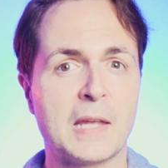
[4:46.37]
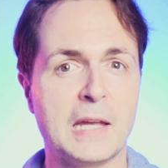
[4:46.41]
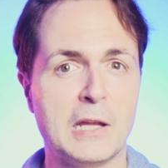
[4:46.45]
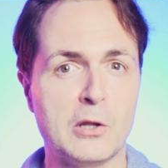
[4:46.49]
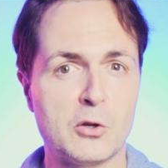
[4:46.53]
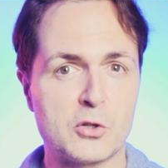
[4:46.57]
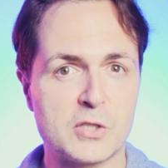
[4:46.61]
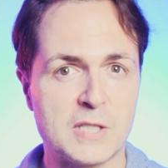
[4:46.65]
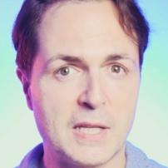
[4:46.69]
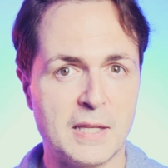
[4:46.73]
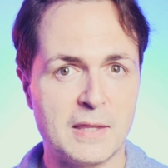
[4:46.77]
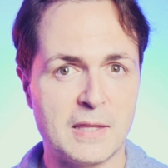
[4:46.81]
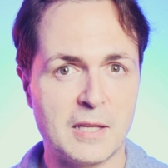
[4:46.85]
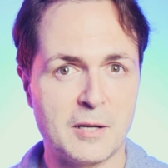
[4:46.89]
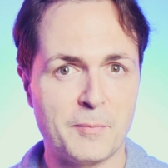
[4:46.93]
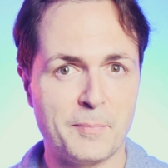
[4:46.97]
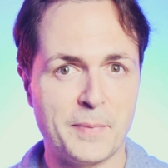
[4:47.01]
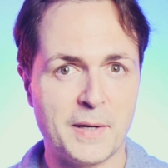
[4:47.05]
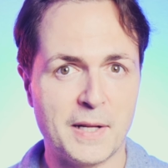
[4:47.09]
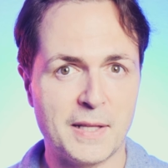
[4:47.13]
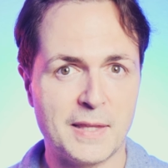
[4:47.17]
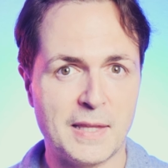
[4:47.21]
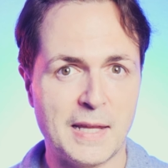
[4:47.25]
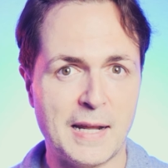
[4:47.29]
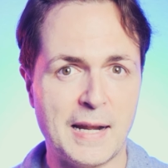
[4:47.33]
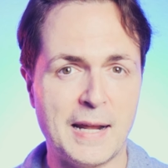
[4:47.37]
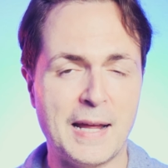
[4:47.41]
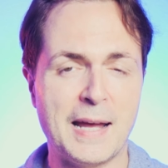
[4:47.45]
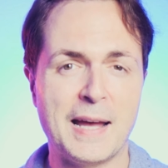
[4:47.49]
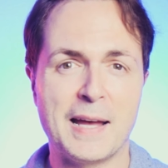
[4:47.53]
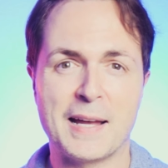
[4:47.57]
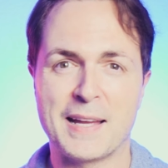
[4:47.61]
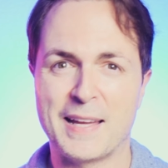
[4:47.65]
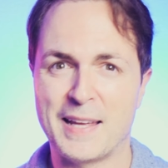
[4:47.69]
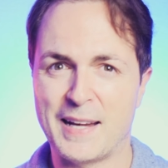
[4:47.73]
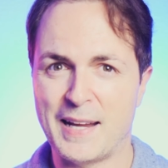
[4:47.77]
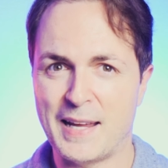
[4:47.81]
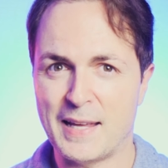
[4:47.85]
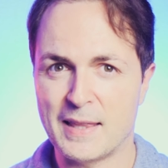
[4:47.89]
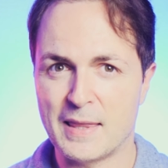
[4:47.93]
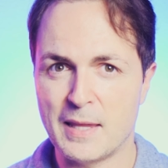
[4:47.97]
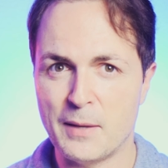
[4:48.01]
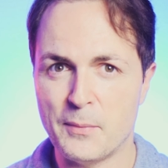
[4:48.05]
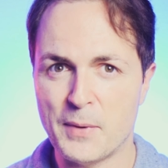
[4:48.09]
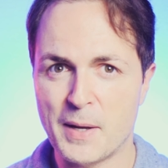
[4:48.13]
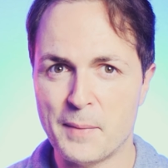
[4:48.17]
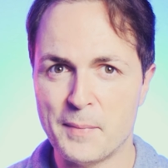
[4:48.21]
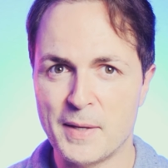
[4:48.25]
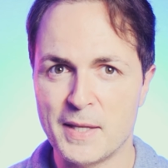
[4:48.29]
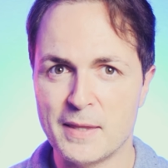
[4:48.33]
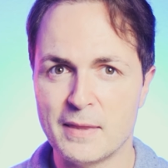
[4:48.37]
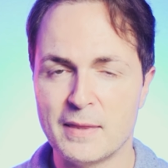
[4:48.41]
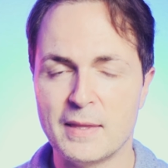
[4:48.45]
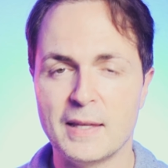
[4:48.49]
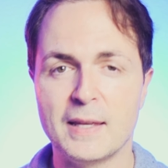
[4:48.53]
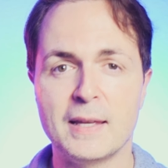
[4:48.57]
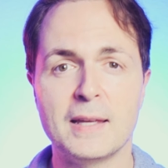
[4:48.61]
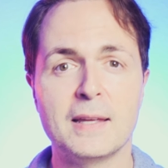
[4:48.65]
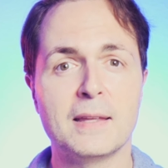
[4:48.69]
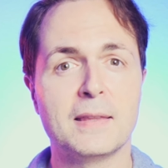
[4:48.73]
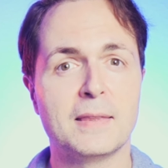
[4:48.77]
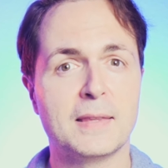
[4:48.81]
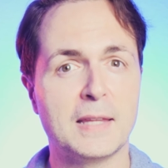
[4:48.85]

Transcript: y los interpretará creativamente